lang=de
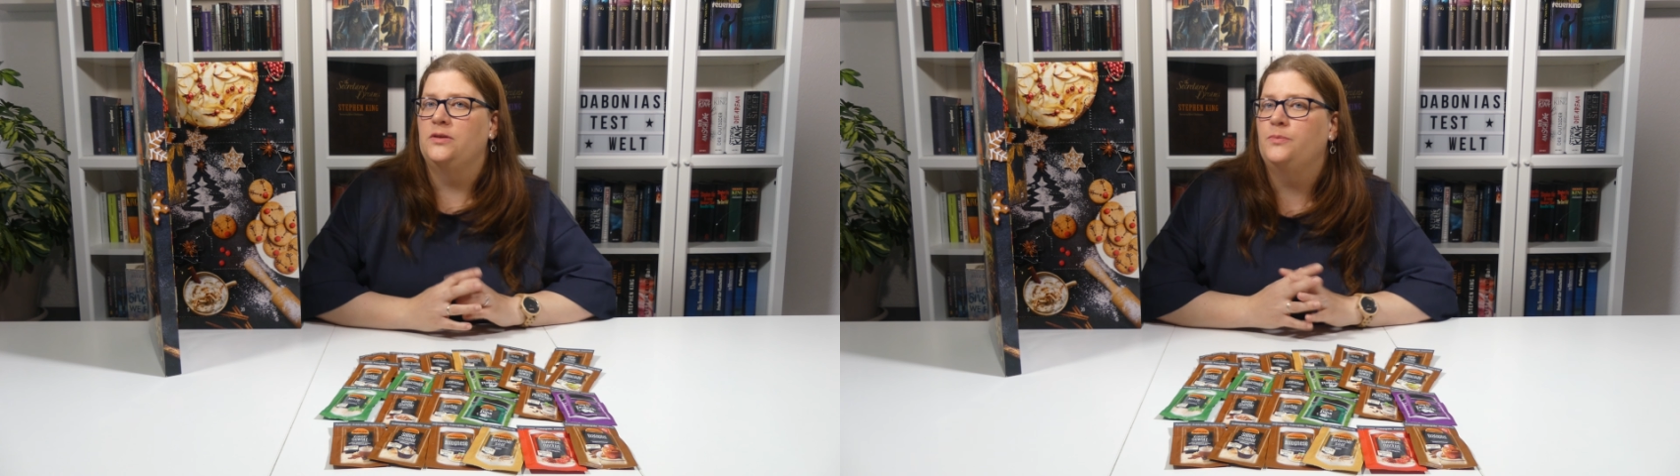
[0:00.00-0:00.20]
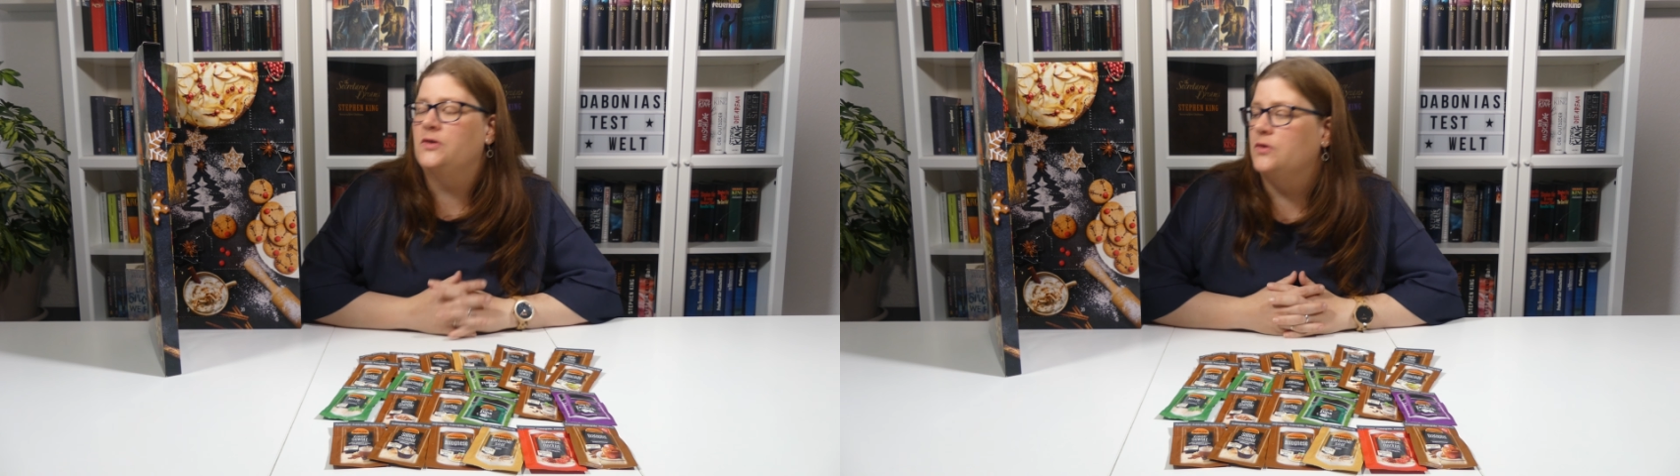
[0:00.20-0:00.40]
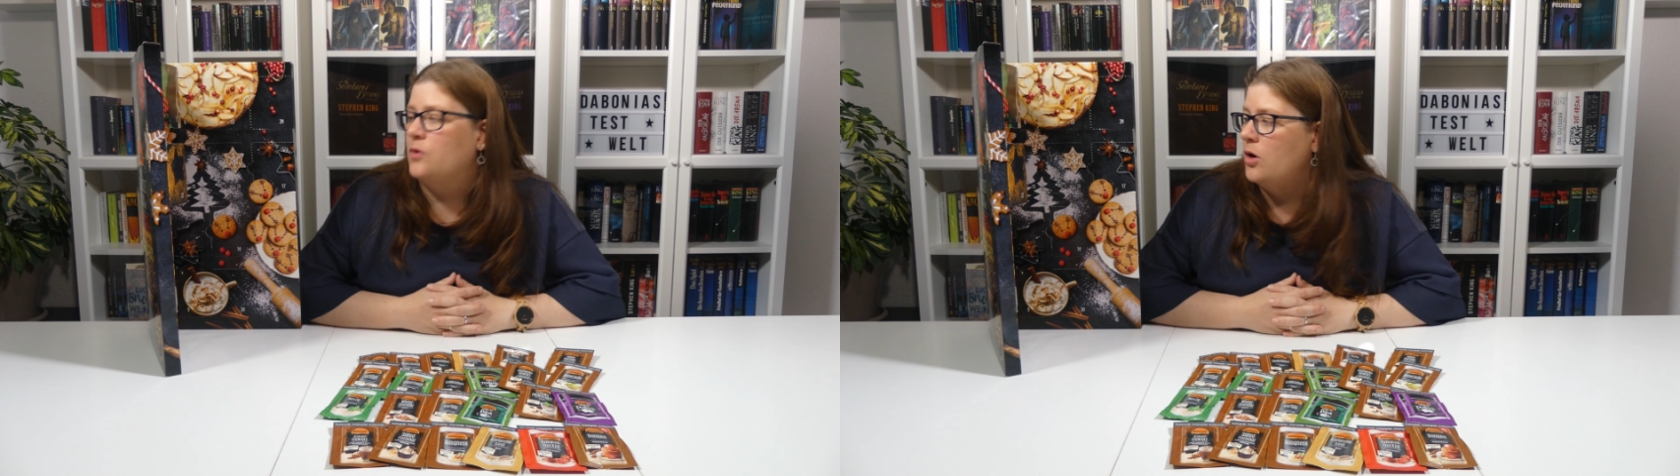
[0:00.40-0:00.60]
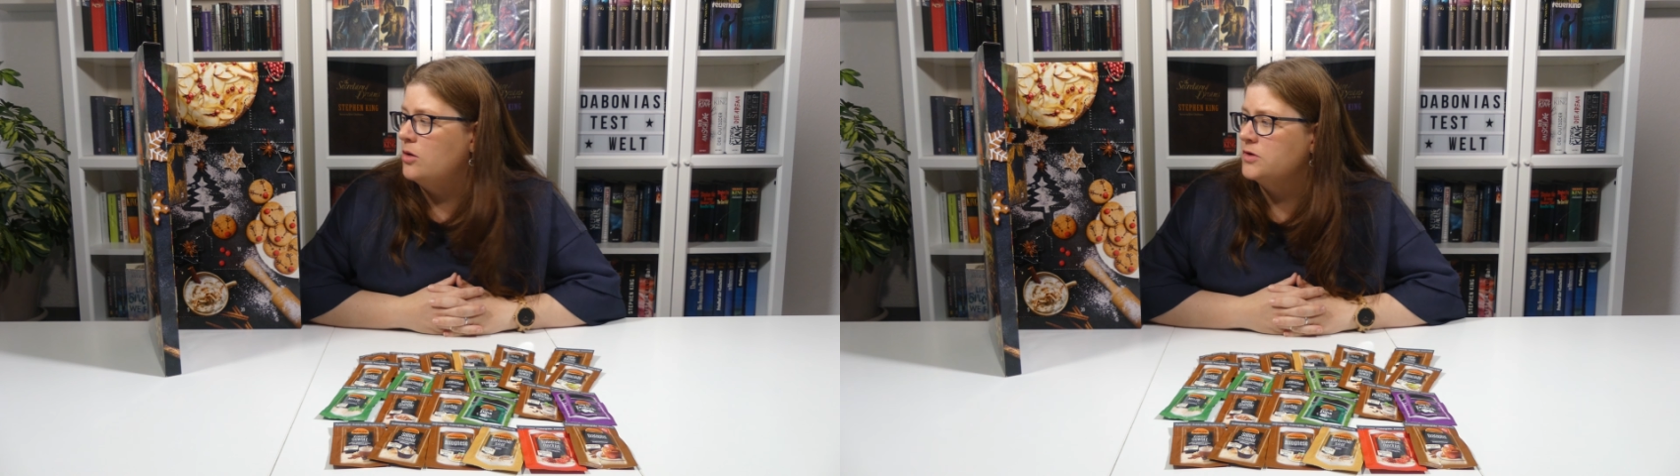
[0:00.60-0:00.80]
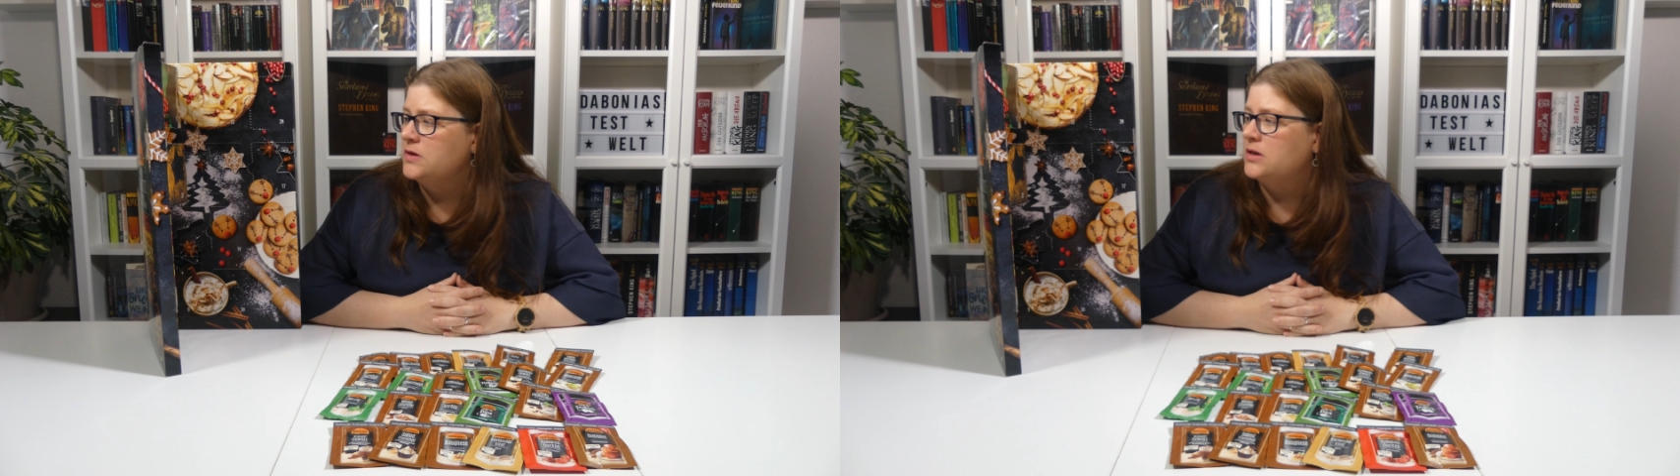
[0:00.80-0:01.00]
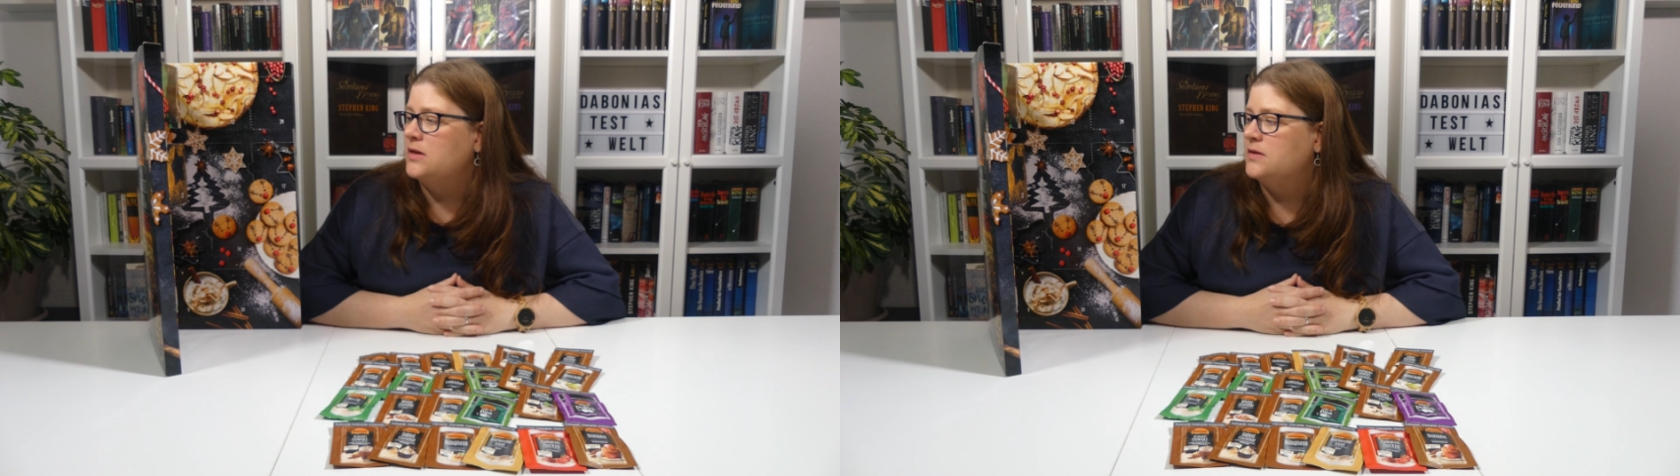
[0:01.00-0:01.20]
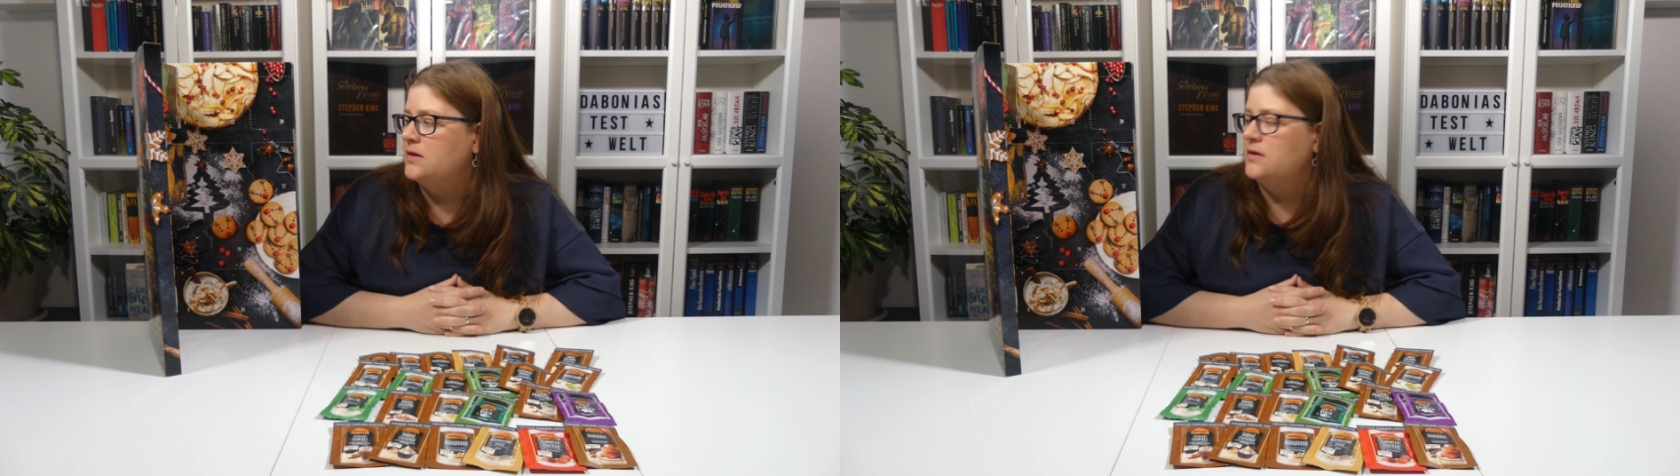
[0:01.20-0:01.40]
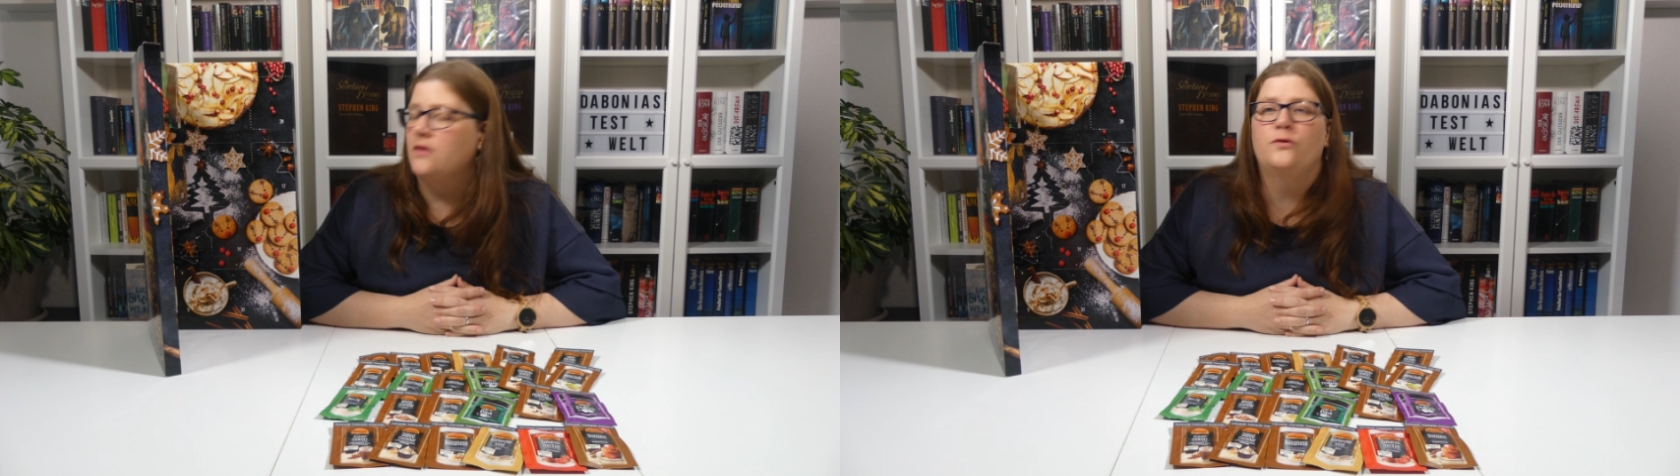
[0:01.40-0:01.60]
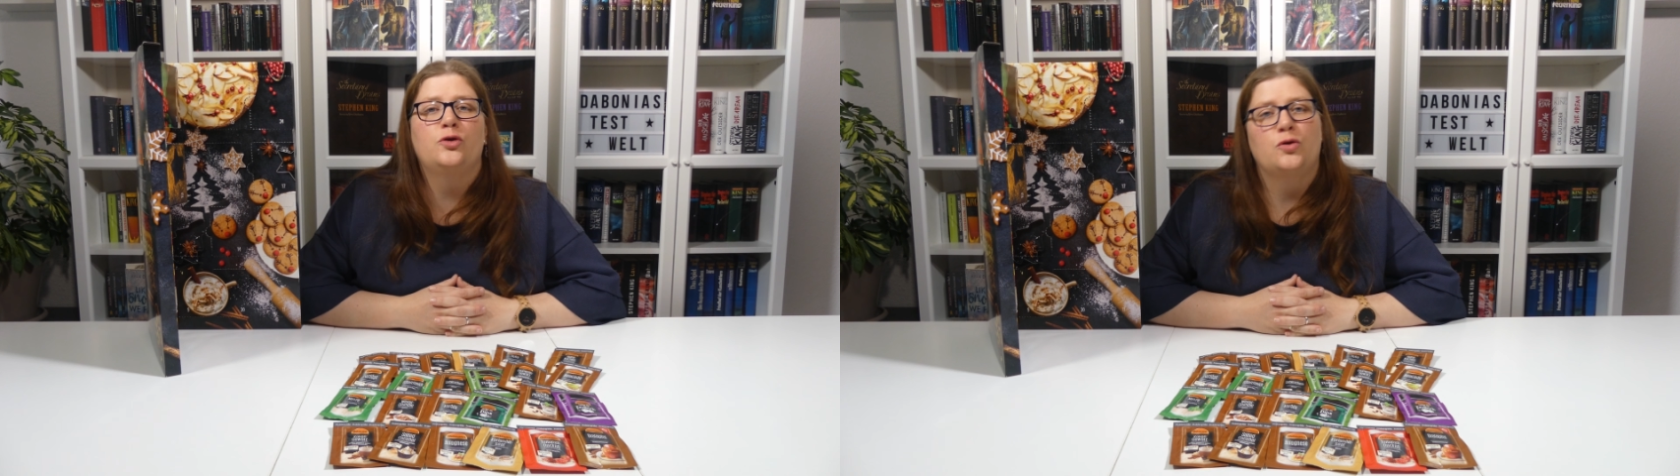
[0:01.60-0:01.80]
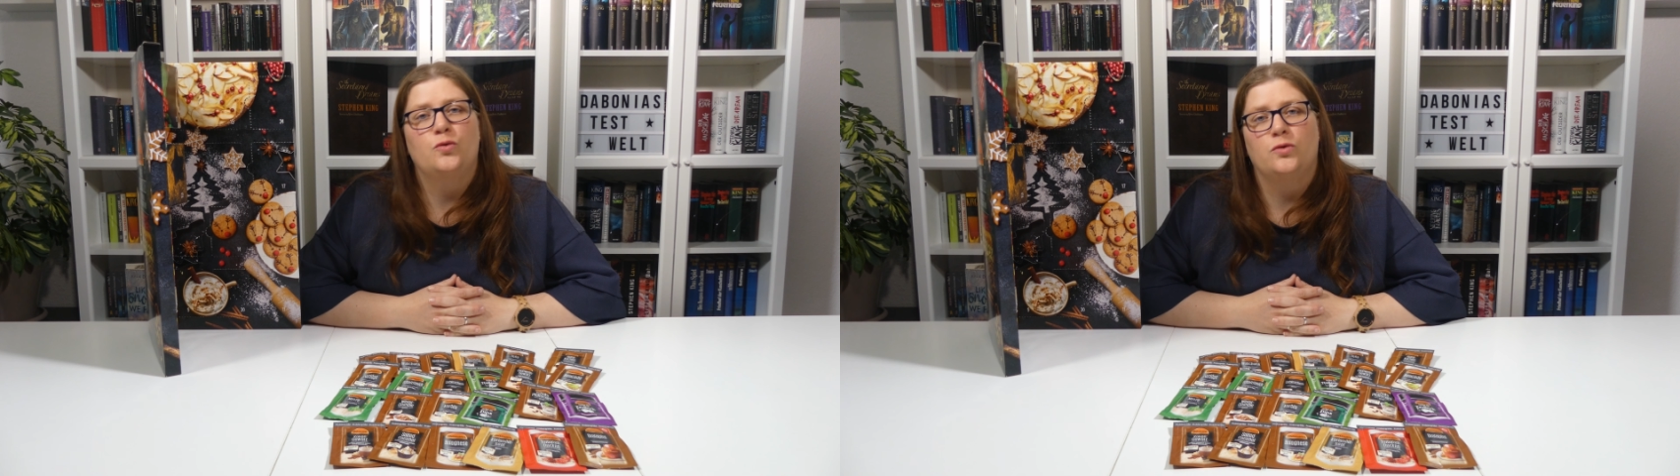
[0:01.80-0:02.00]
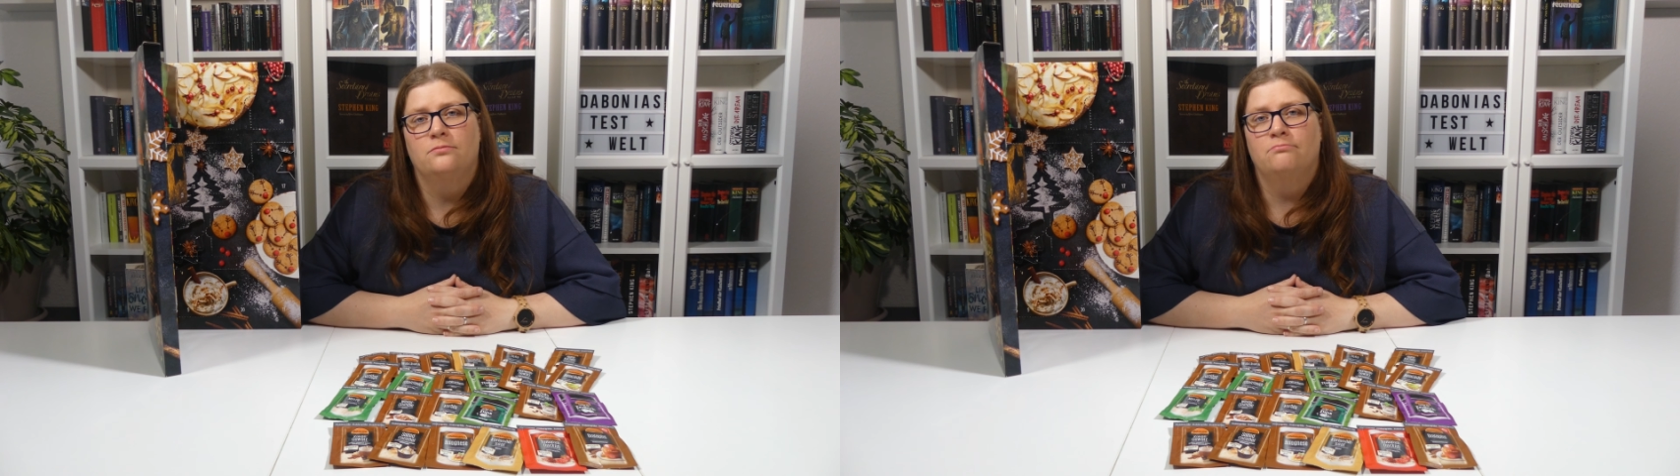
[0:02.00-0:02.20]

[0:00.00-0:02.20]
17 Euro muss ich ganz ehrlich sagen, finde ich den gut.